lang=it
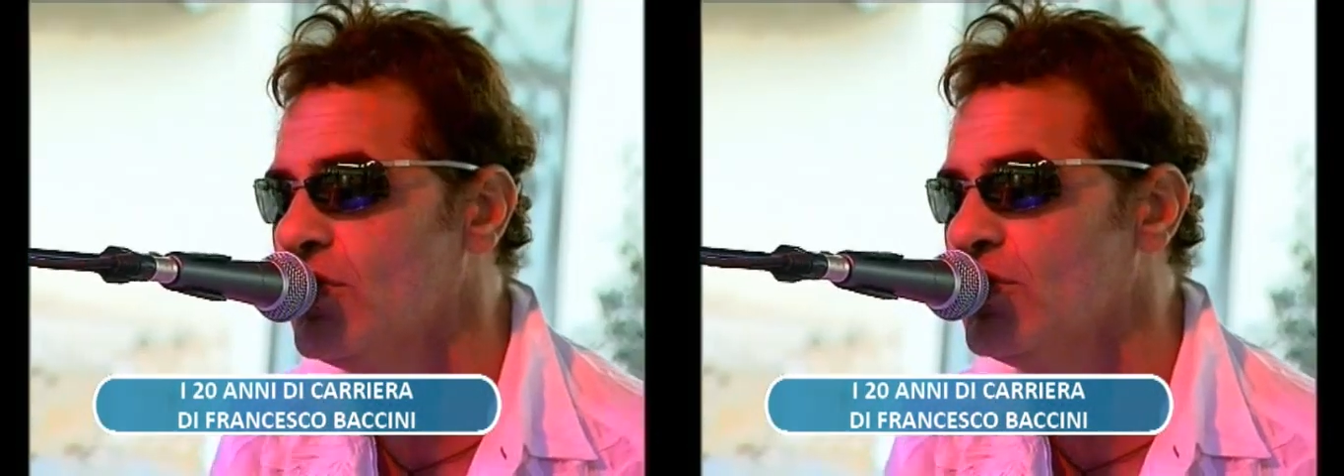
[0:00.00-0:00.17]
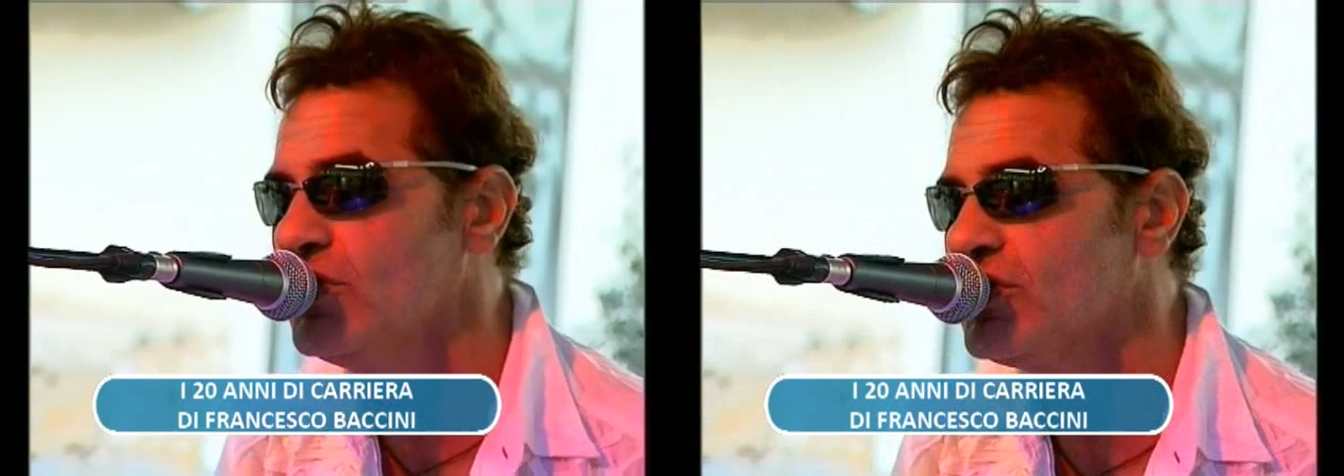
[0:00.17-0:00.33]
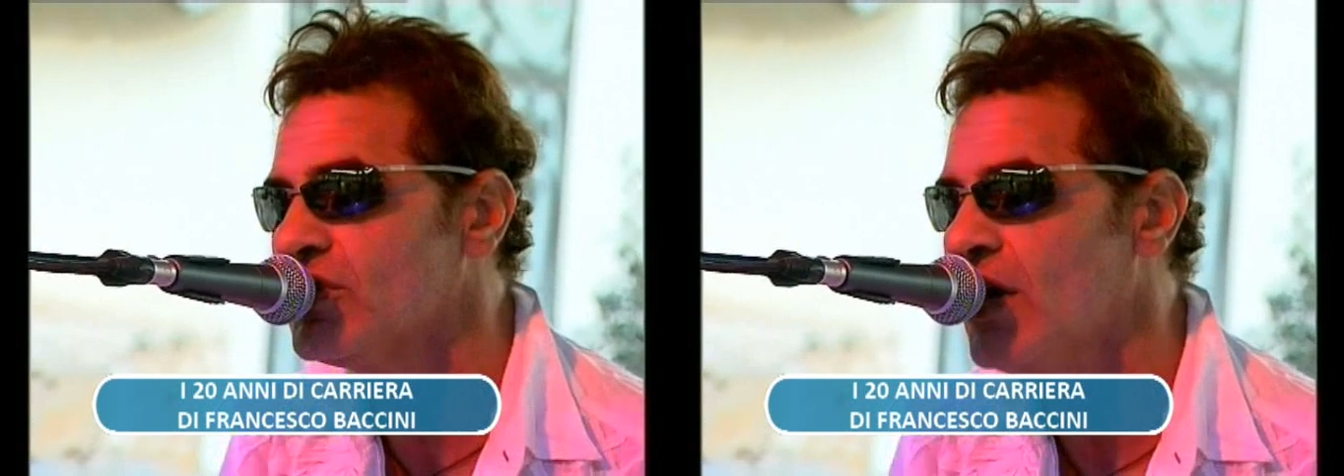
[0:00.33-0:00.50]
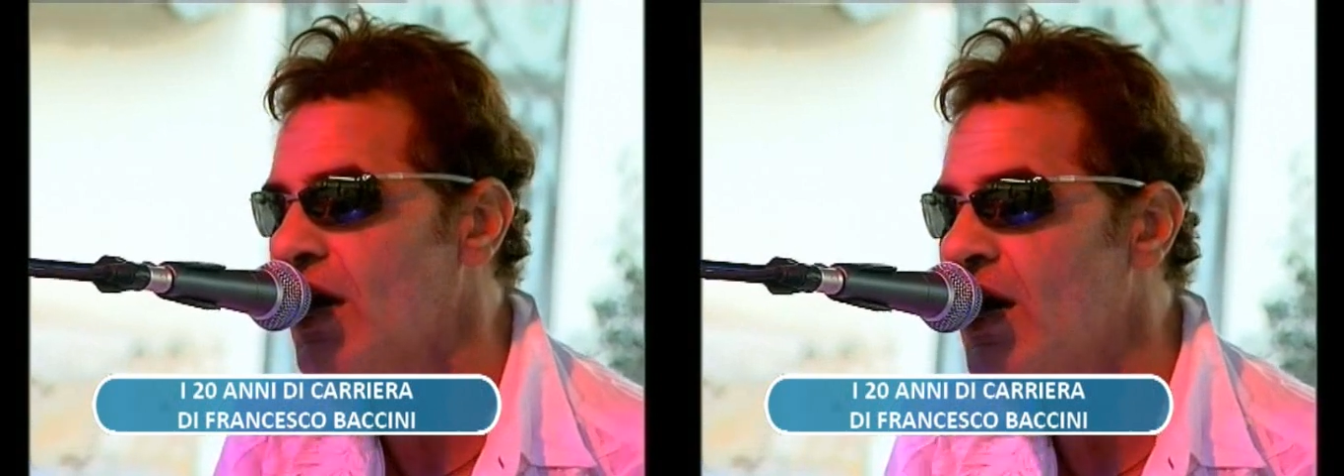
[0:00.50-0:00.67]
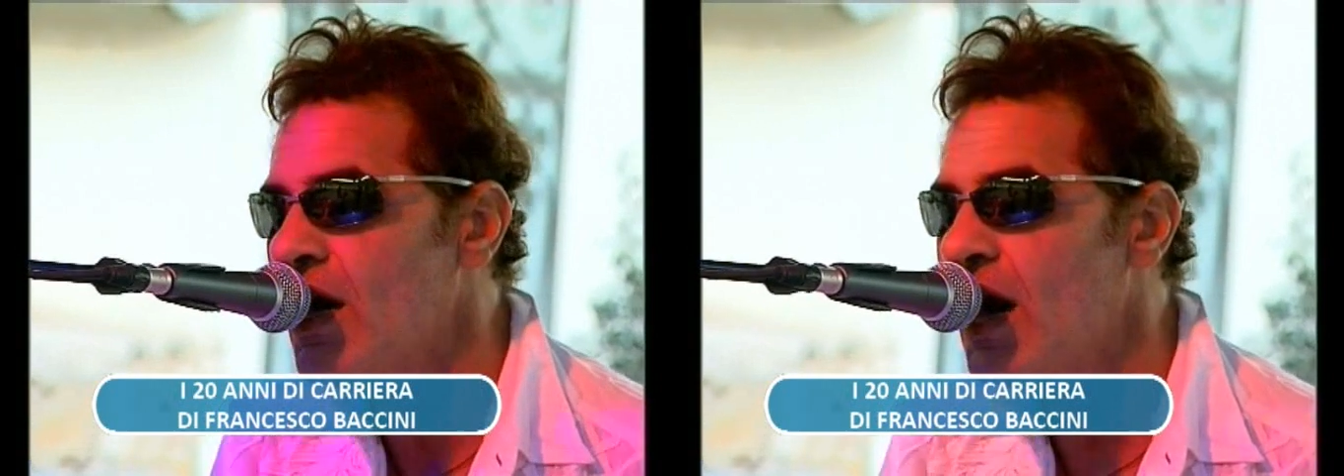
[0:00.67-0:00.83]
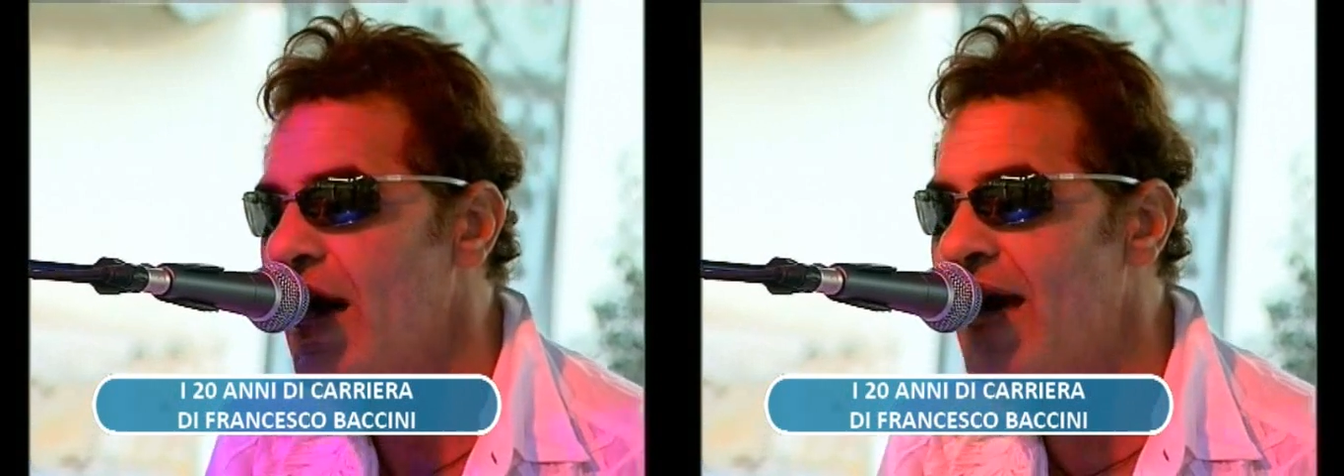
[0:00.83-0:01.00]
La seconda
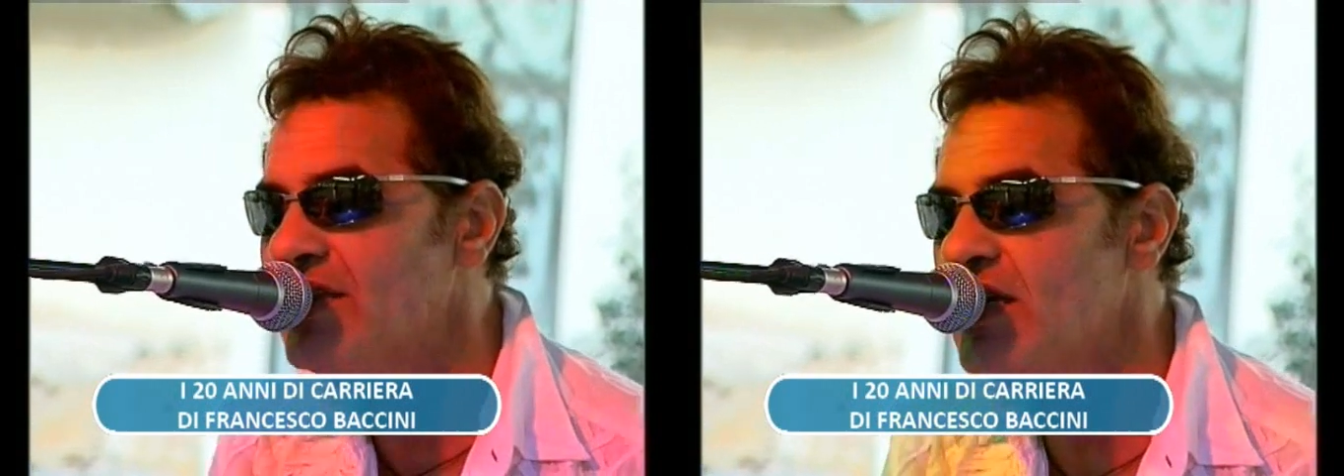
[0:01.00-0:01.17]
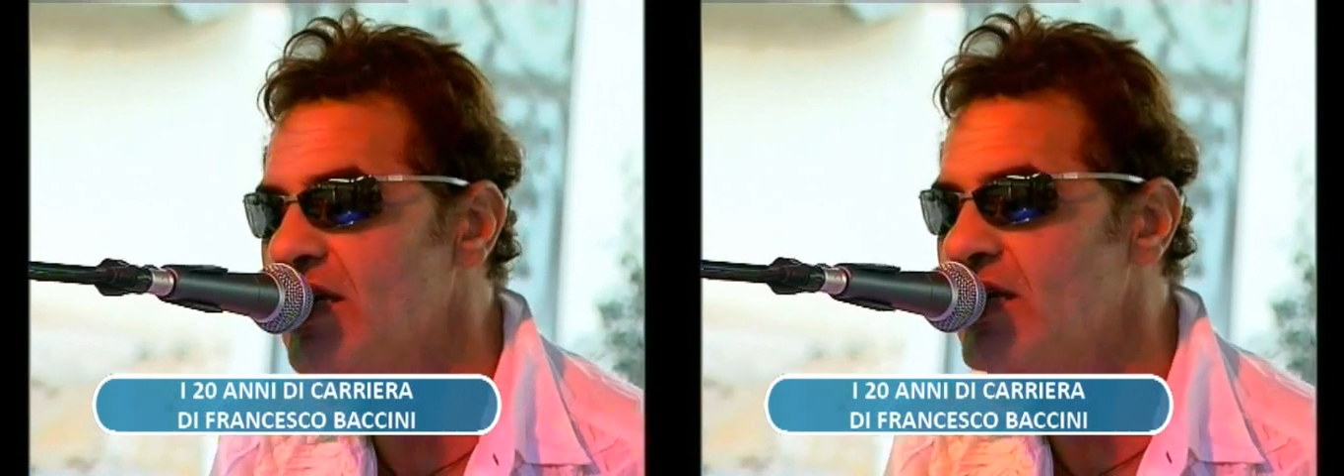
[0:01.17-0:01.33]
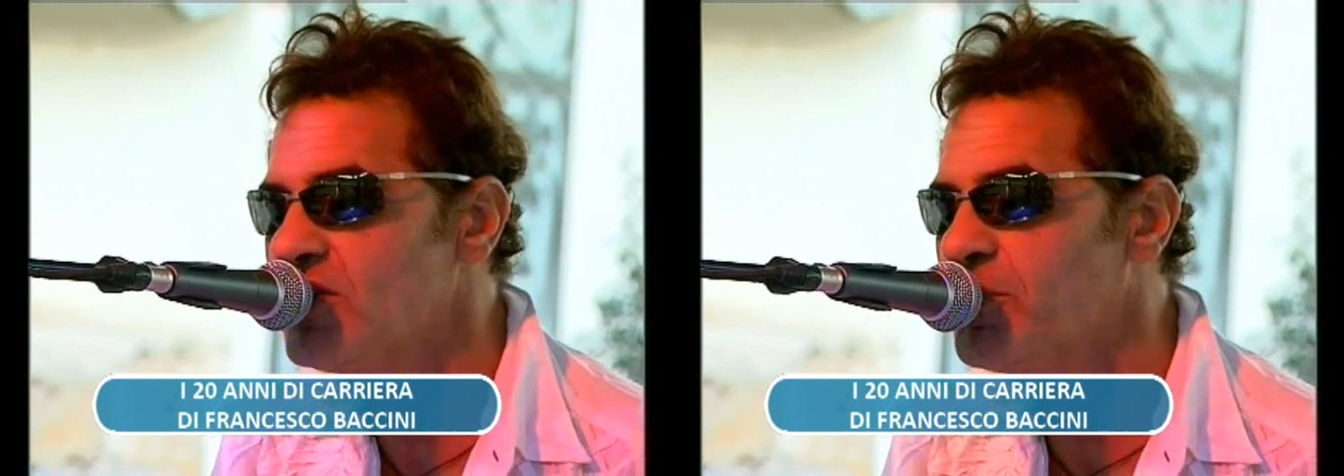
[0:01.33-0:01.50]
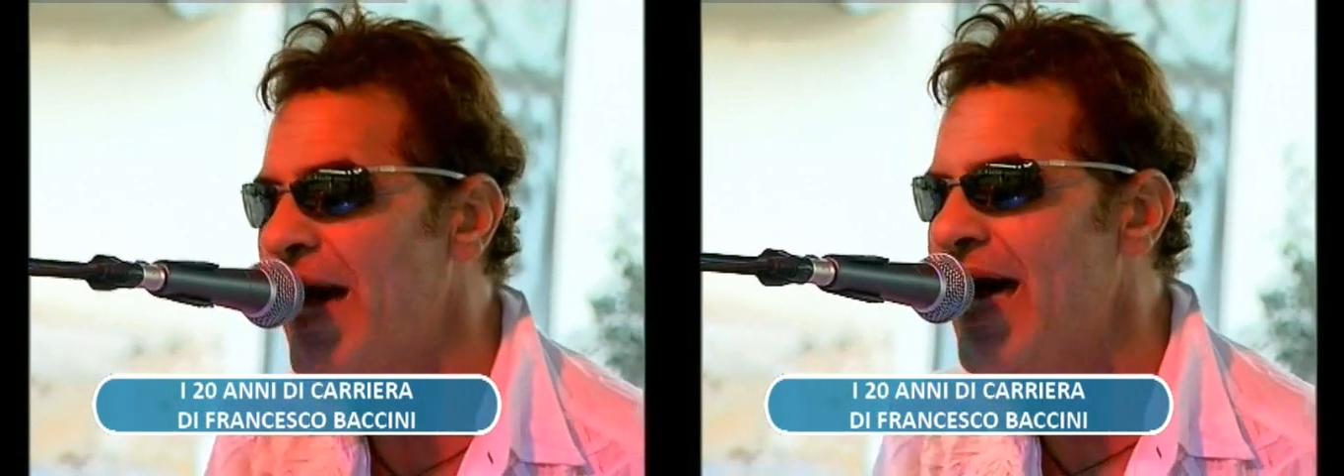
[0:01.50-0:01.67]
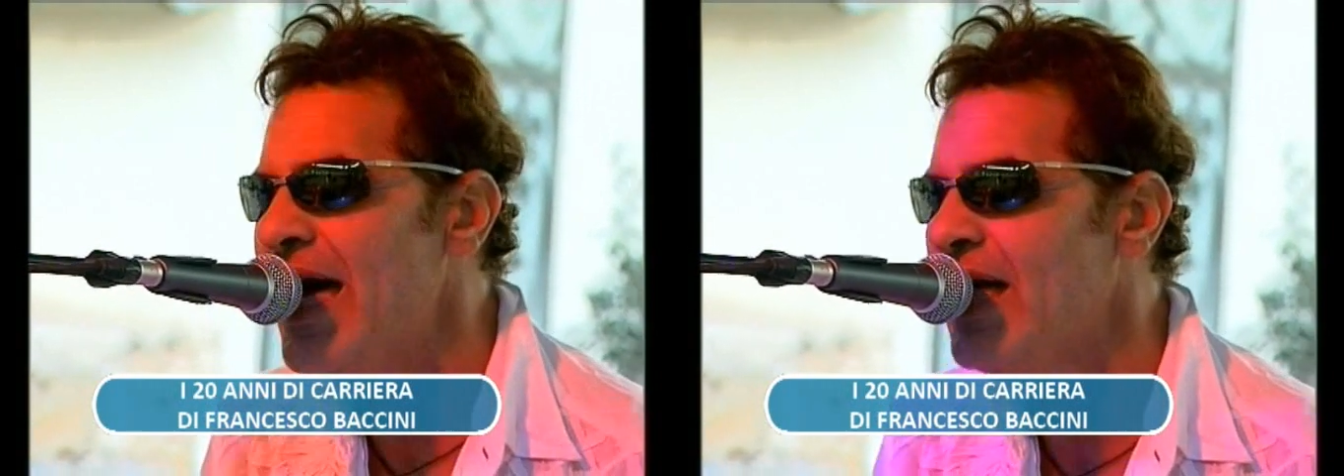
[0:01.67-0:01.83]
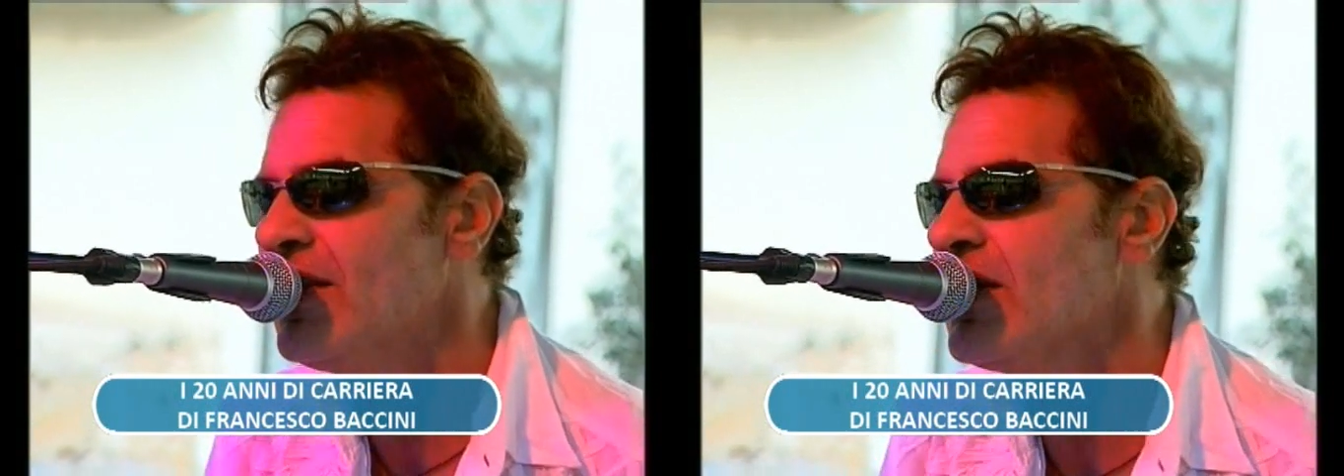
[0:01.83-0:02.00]
parte diciamo, della mia
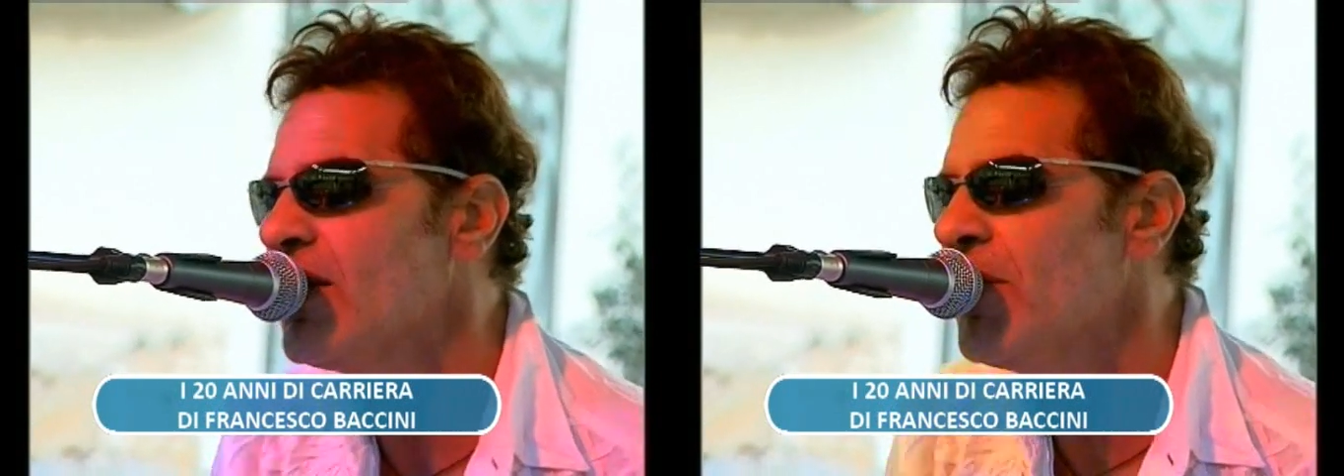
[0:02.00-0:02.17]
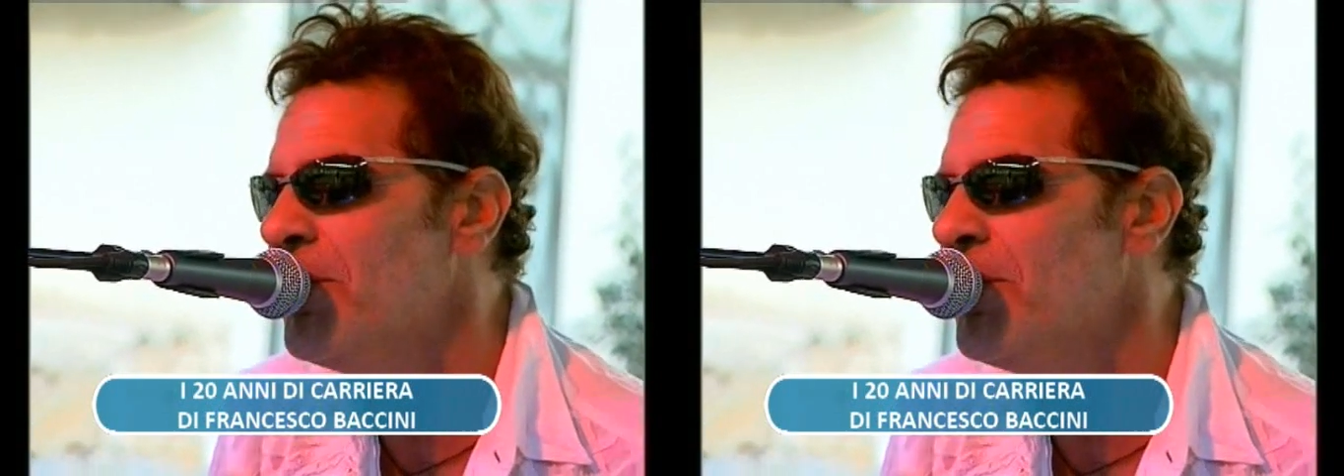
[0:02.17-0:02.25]
carriera